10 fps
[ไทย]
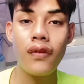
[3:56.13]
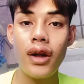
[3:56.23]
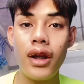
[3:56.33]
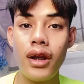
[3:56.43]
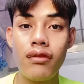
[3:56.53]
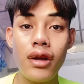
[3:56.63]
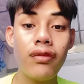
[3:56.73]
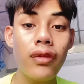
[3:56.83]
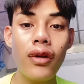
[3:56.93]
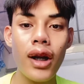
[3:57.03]
วันนี้ไม่
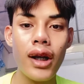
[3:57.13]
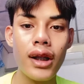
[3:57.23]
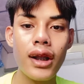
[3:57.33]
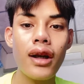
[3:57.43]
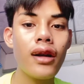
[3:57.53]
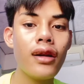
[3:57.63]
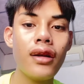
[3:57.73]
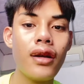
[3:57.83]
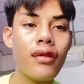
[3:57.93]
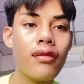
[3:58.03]
ปวดนะต้าก็เล
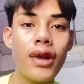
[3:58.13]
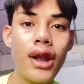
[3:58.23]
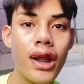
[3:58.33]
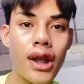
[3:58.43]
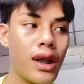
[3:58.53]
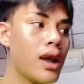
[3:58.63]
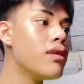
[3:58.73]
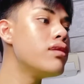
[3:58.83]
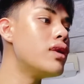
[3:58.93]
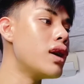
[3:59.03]
ยไม่กินยาแก้
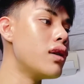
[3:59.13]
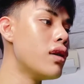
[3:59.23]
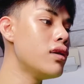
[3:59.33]
ปวดเนาะ